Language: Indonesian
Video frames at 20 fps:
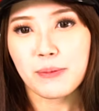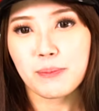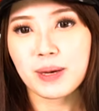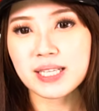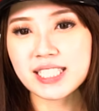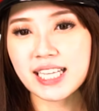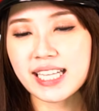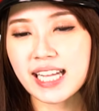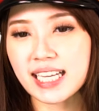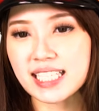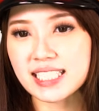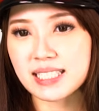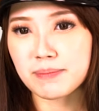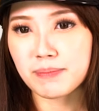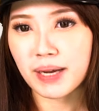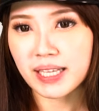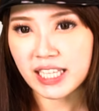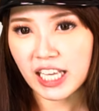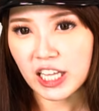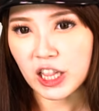masih ada
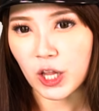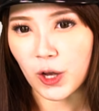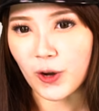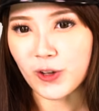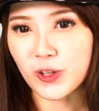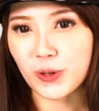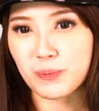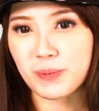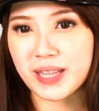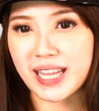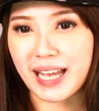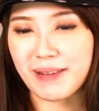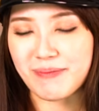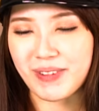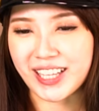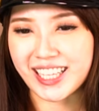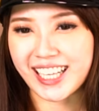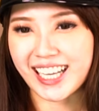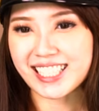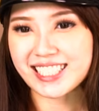kesempatan loh untuk
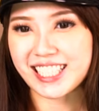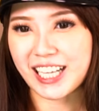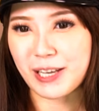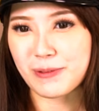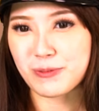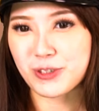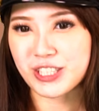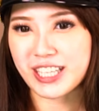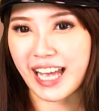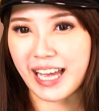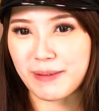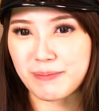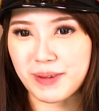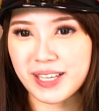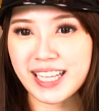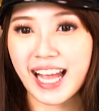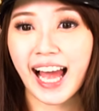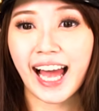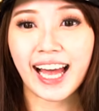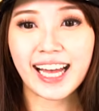mendapatkan 1000
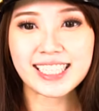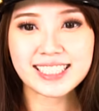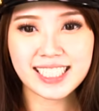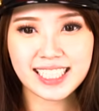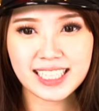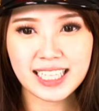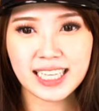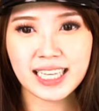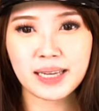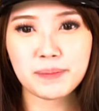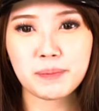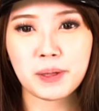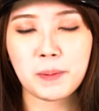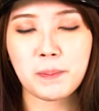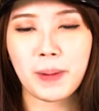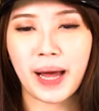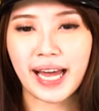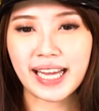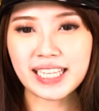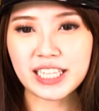diamond hanya dengan
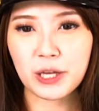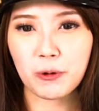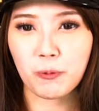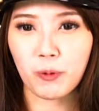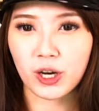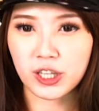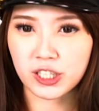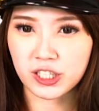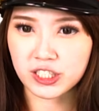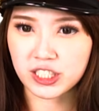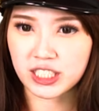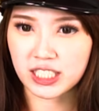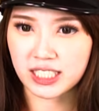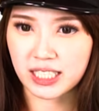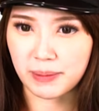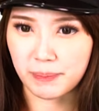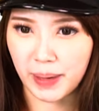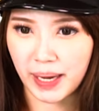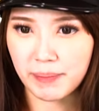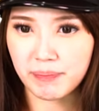bermain di Water
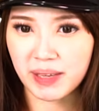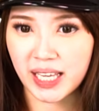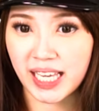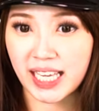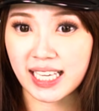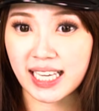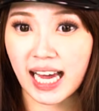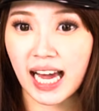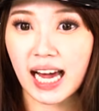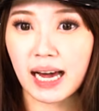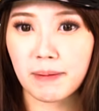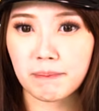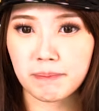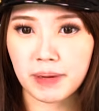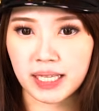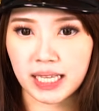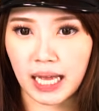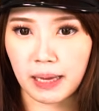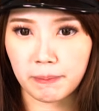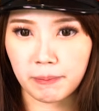City Map hingga
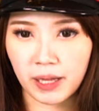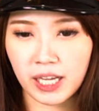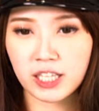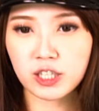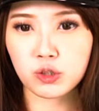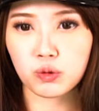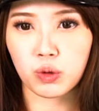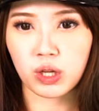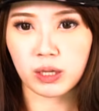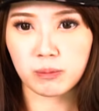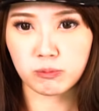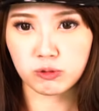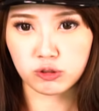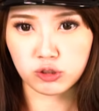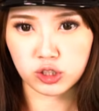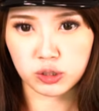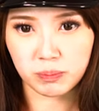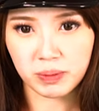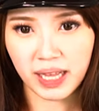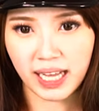4 April
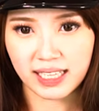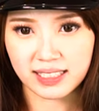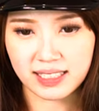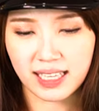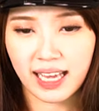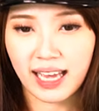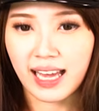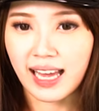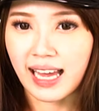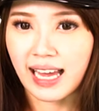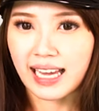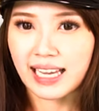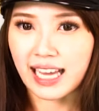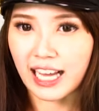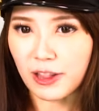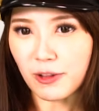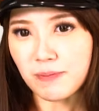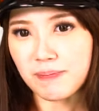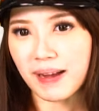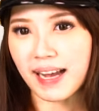2017.
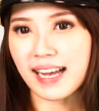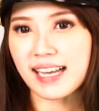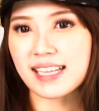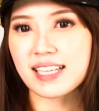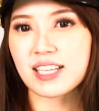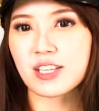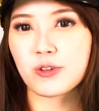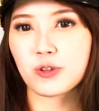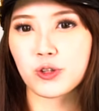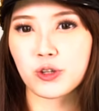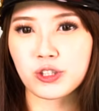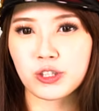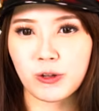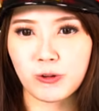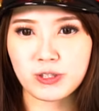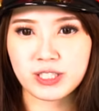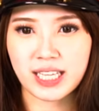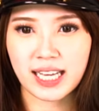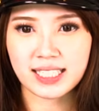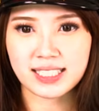Gak lupa untuk
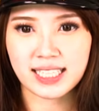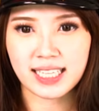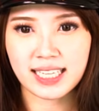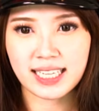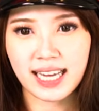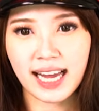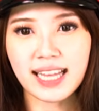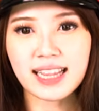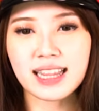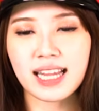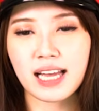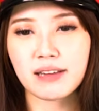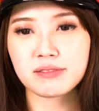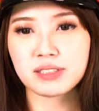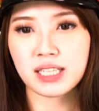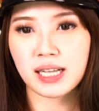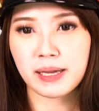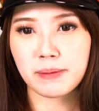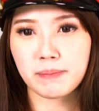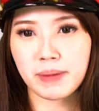terus saksikan
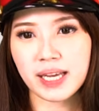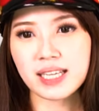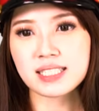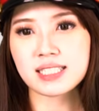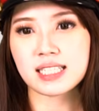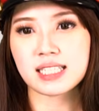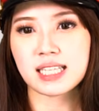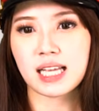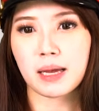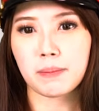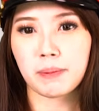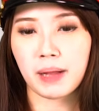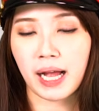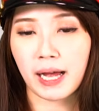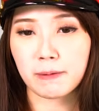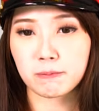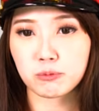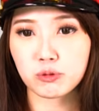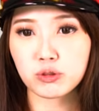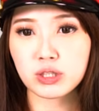live streaming setiap
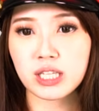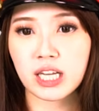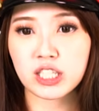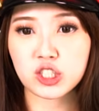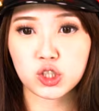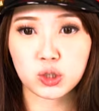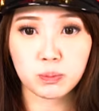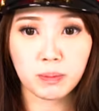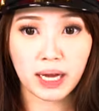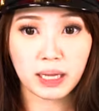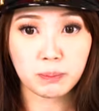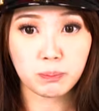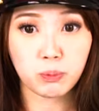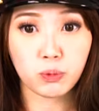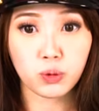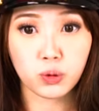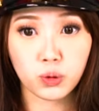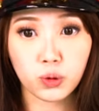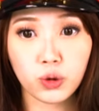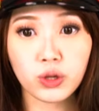Rabu dan Jumat
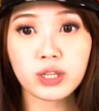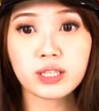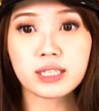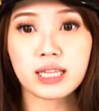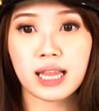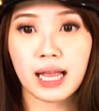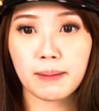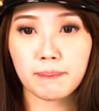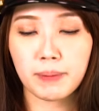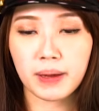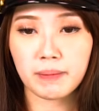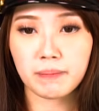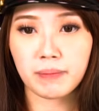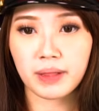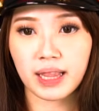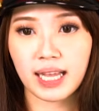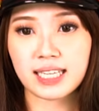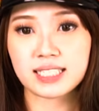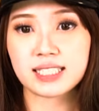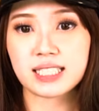pukul
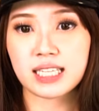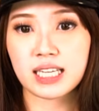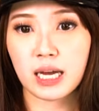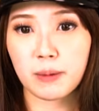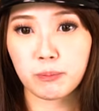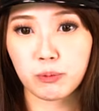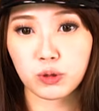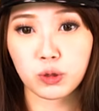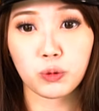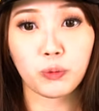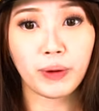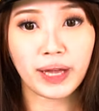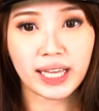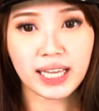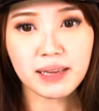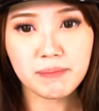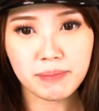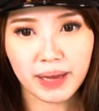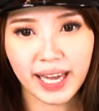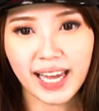18.30
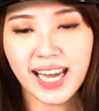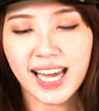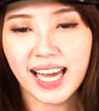WIB